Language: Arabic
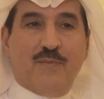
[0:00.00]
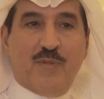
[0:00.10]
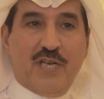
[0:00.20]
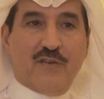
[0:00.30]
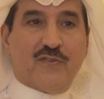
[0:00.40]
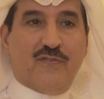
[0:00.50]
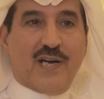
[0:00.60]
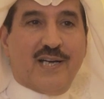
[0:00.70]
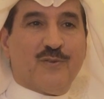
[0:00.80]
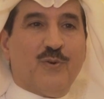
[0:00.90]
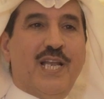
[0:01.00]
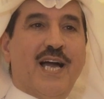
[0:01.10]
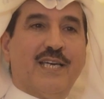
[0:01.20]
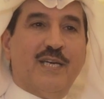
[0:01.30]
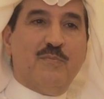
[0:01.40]
بالنفط فقط
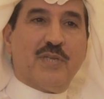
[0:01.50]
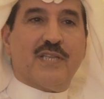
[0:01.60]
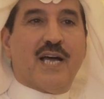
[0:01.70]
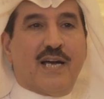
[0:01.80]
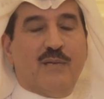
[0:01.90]
ولكن بالطاقة